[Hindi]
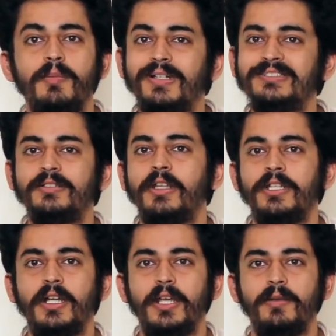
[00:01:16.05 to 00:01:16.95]
इम्प्रेसिव एट
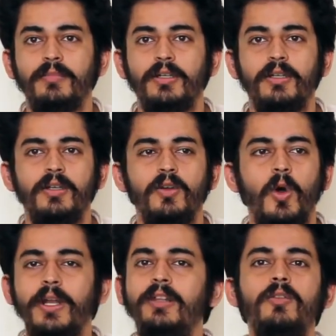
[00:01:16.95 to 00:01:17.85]
दैट टाइम
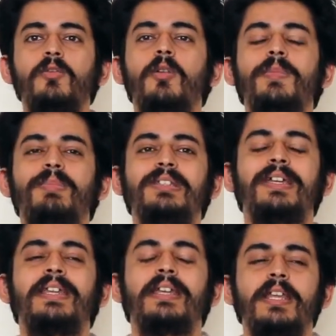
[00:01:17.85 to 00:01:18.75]
और इन लोगों को अभी पता
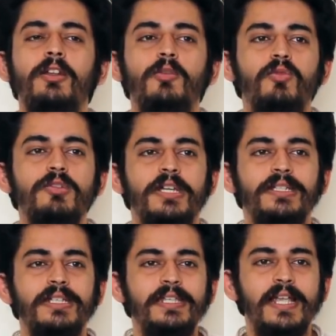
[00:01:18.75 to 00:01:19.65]
ही नहीं है ना ये लोग भूल
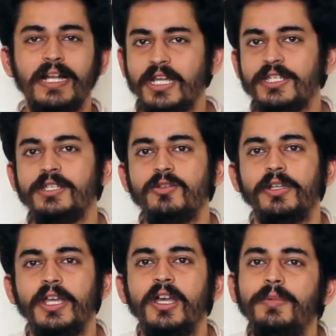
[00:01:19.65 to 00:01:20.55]
जाते हैं कि एरा चेंज हो
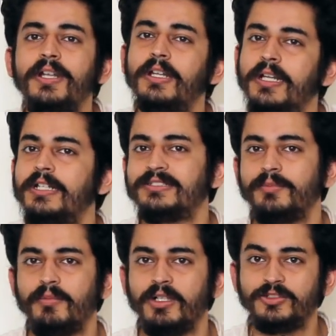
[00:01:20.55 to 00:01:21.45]
गया है अभी इंटरनेट है
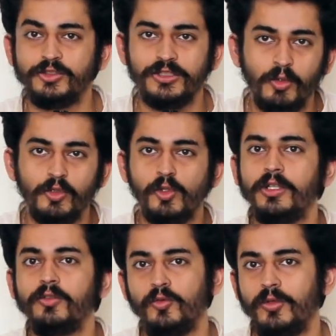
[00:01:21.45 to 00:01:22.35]
सबके पास तो सब लोग
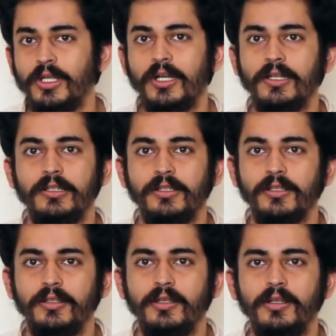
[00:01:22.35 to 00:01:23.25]
तुरंत गूगल कर लेते हैं